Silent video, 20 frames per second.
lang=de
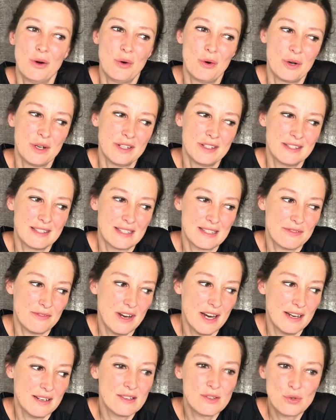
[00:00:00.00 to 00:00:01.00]
Und das
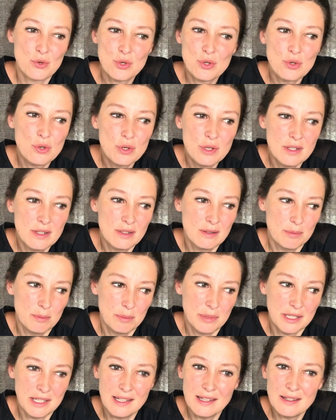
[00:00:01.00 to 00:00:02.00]
war eine so schöne
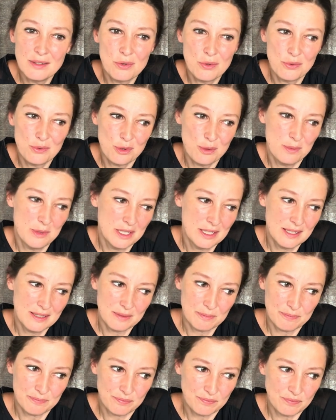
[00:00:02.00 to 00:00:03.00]
Begegnung für
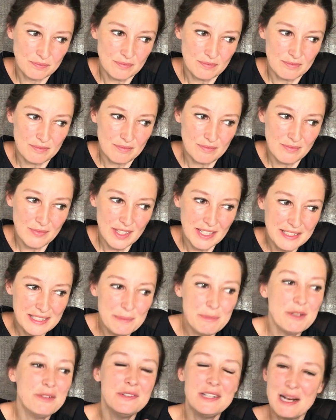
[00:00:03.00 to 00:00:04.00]
mich,
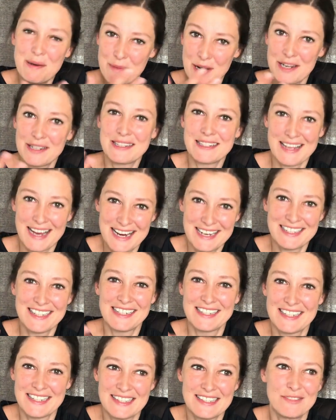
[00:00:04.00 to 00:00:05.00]
die mir wieder mal gezeigt
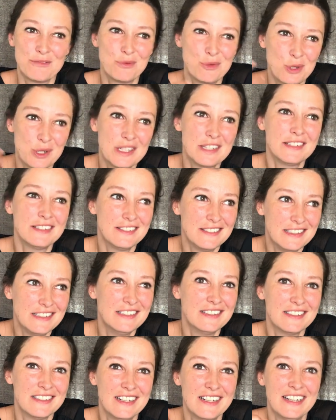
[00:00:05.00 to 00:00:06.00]
hat, dass wirklich
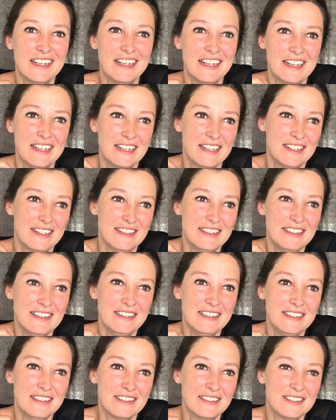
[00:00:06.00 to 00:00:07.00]
die,
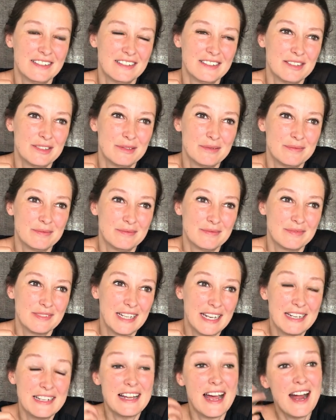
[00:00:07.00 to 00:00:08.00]
die äh,
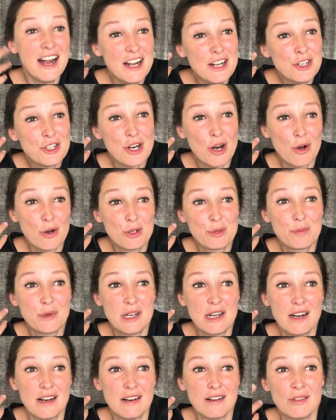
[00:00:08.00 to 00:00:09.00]
genialen
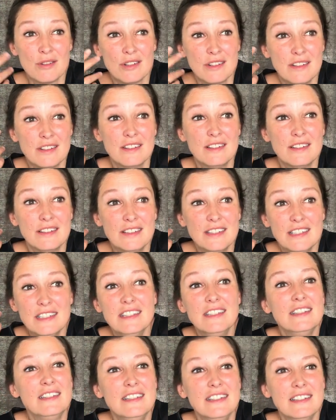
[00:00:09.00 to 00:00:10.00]
Schauspieler und
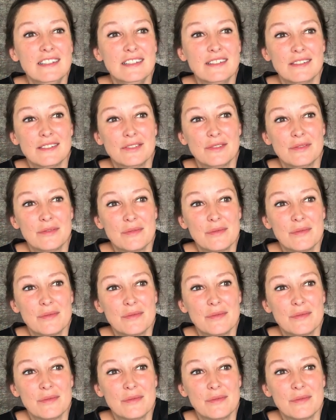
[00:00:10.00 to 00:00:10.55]
die, die